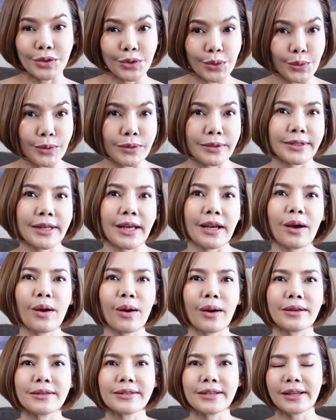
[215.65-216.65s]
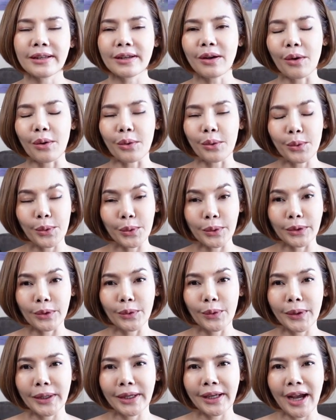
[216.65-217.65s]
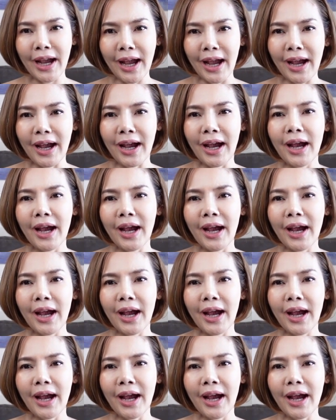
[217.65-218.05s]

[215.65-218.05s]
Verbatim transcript: สูญเสียคอลลาเจนของคุณด้วยค่ะ